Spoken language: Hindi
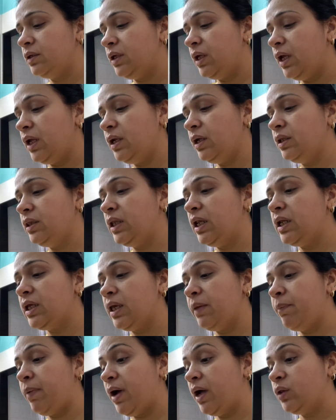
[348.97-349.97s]
ये ना दिल
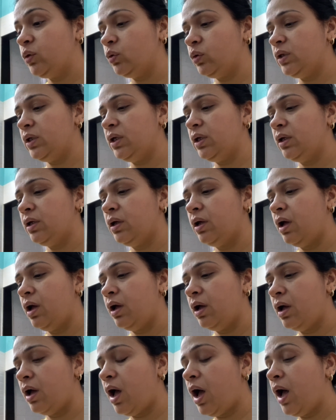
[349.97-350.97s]
की बात होती
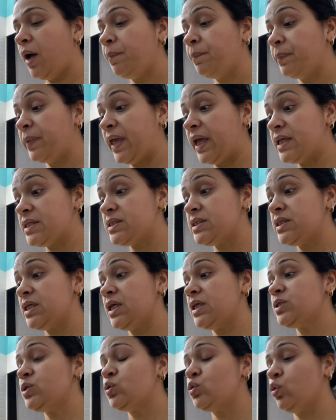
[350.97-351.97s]
आप
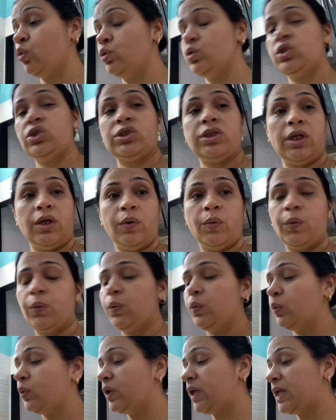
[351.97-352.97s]
कैसे सोचते हो
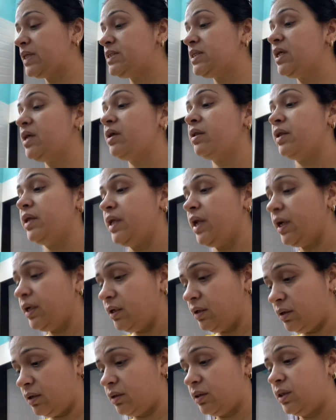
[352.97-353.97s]
कैसे
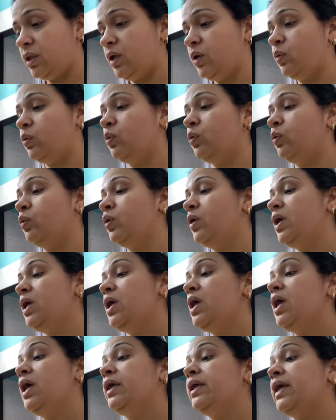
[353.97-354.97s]
रिएक्ट करते हो
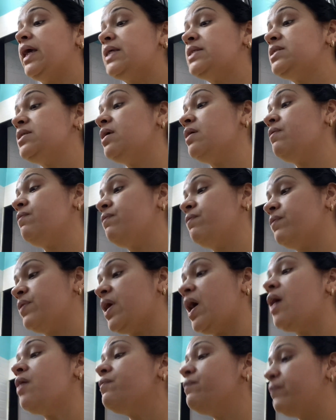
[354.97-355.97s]
कैसे
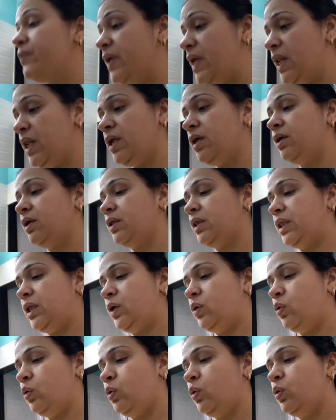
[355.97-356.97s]
क्या फील
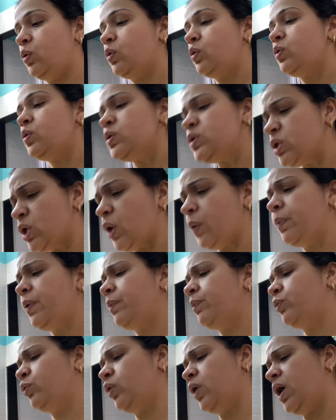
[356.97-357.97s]
करते हो इसके
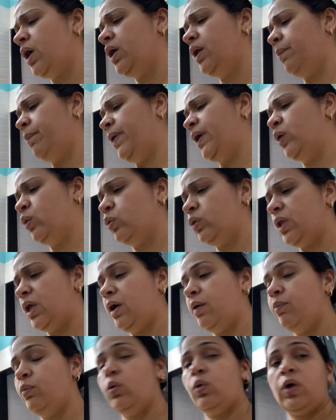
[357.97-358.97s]
ऊपर पूरा डिपेंड होता
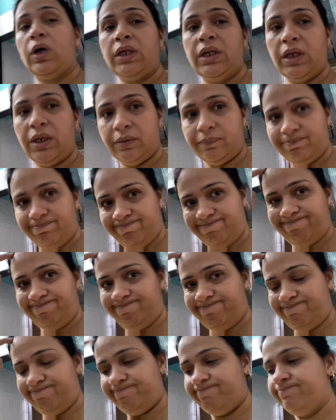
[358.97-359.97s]
है हम लोग का ये
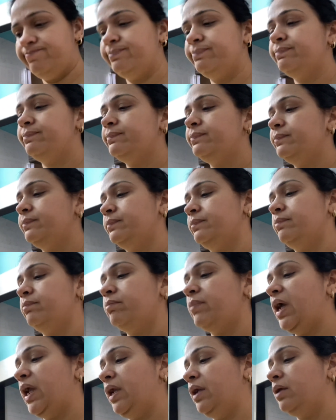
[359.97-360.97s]

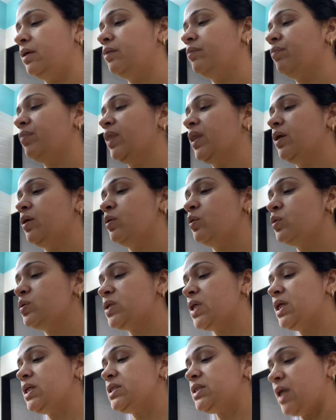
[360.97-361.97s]
माइंड
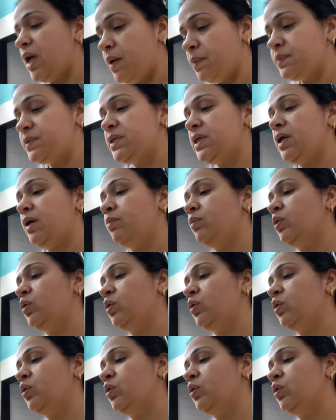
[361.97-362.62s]
उसके हिसाब से हम